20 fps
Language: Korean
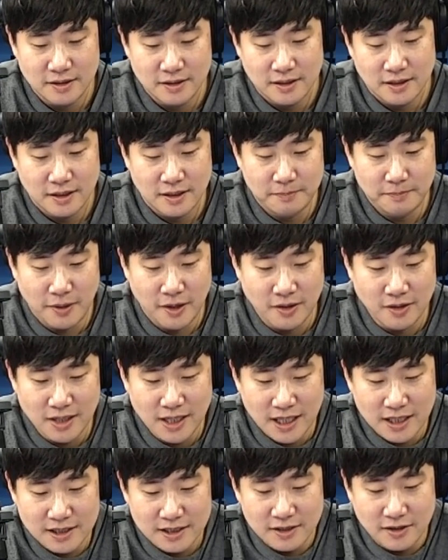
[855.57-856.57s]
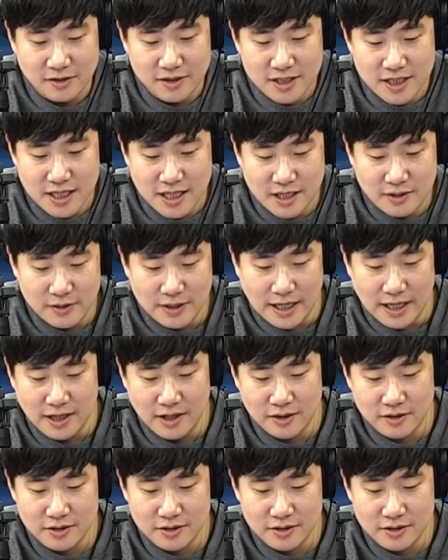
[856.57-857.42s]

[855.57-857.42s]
아, 펑가는 언제 나오나요?